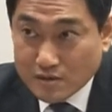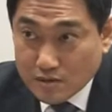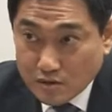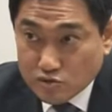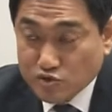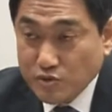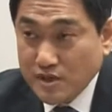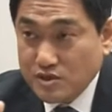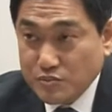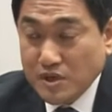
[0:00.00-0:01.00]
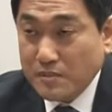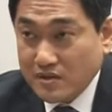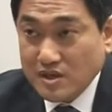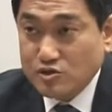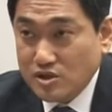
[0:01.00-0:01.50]
어, 주변에 쉽게
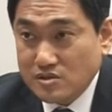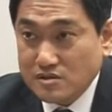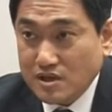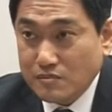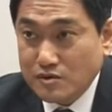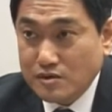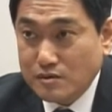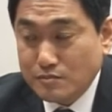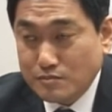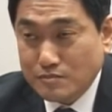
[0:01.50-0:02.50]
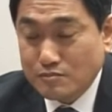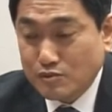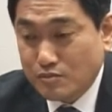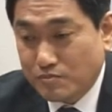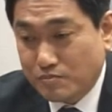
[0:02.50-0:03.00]
만날 수 있는 사람들은
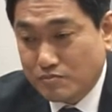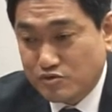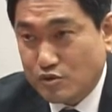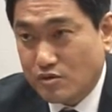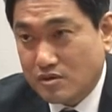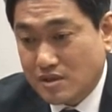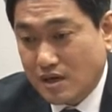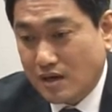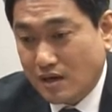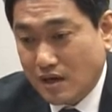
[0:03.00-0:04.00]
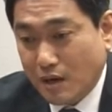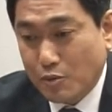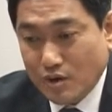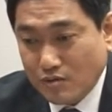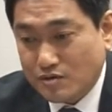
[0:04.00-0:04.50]
뭐 무조건 그냥
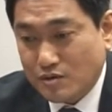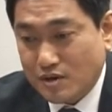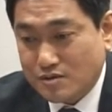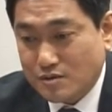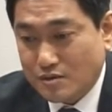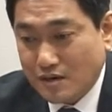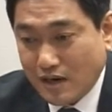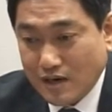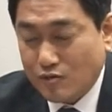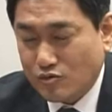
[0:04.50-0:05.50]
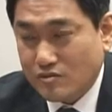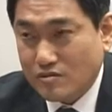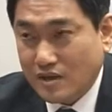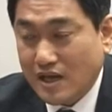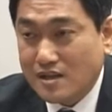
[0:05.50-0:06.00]
항복하고 들어가서 하나로
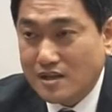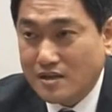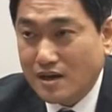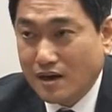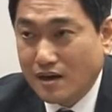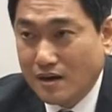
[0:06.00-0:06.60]
가야 된다.